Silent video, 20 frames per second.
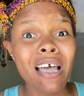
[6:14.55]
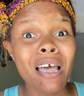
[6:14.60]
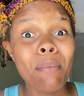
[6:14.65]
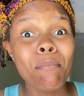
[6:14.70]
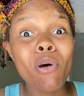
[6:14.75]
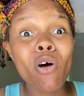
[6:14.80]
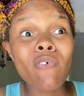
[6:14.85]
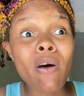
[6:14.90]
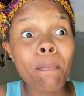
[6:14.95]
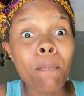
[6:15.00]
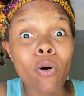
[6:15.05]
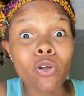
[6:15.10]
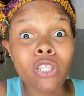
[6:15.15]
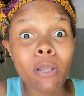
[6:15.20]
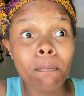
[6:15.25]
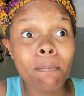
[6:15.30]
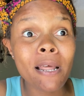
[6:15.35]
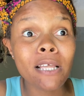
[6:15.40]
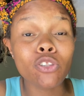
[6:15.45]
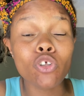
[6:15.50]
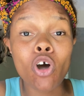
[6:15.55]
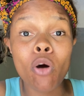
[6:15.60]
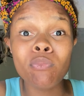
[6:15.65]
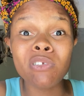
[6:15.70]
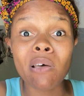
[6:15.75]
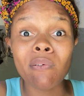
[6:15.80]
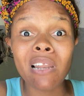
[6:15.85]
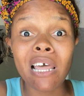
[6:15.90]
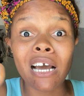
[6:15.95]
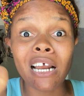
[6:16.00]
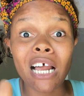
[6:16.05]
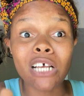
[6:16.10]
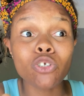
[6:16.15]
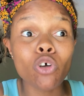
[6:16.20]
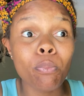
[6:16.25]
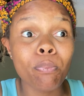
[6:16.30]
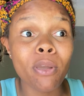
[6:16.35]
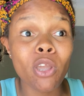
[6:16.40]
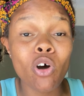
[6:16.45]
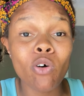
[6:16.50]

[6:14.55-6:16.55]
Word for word: Mais on va porter plainte. Quand vous avez les relations au pays,